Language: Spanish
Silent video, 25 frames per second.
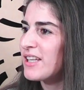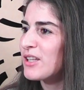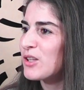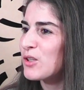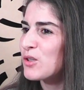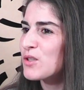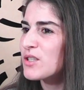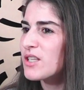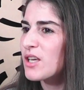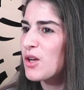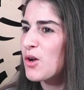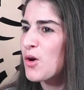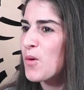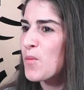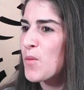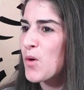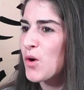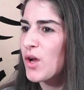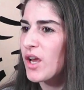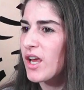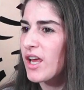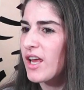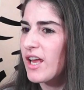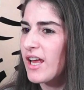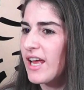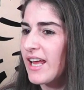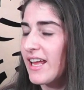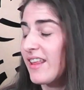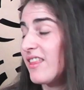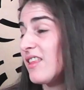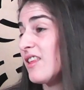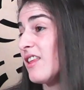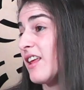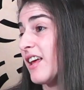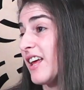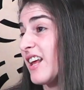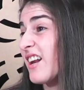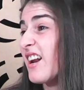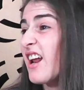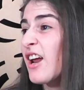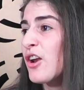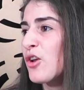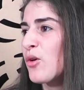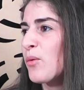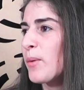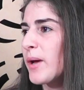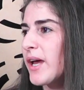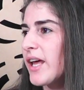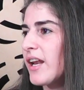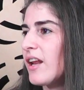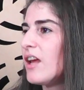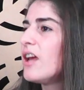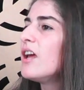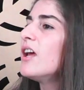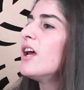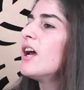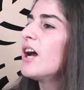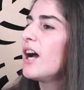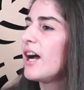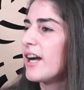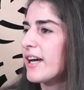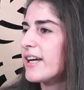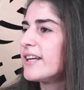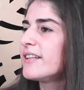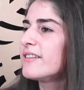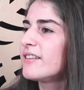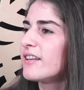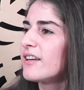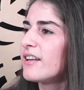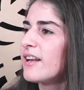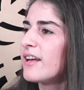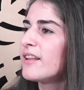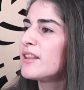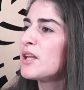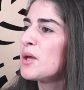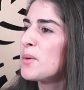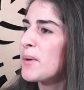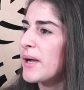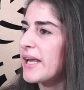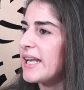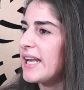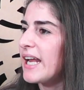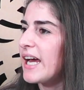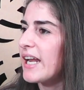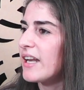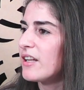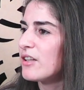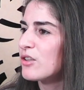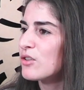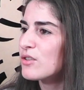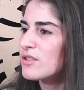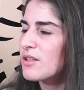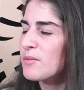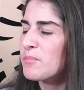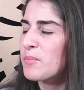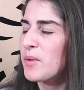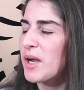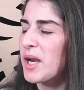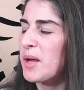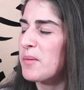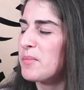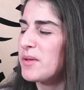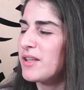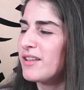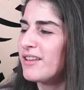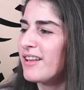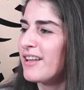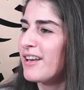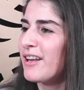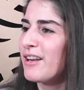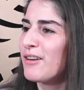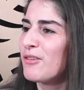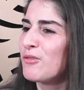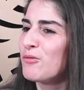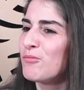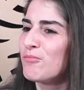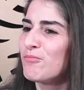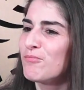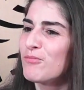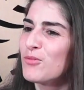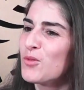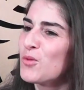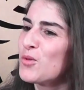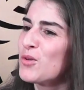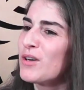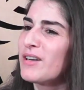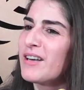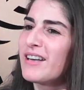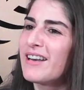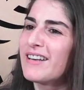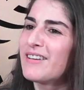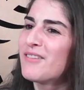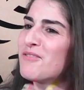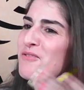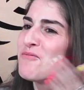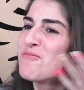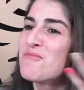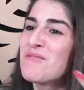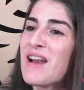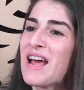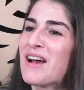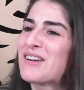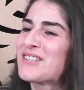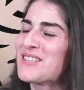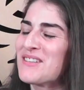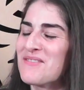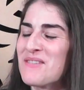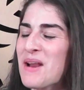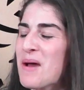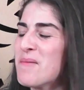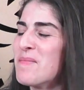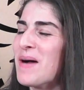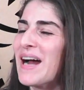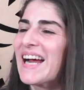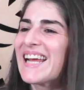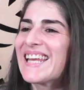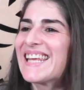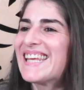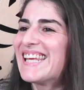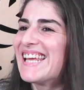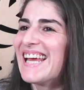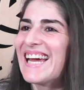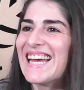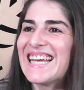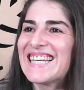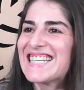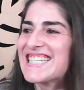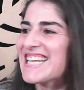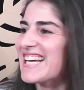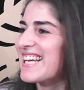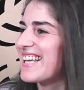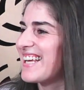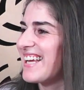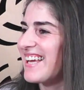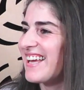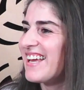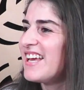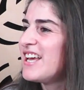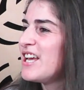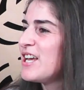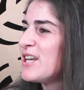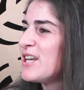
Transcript: Entonces como que es, es, raro ver a gente grande bailar. Entonces para mí tienen un, una, una magia, ellas que...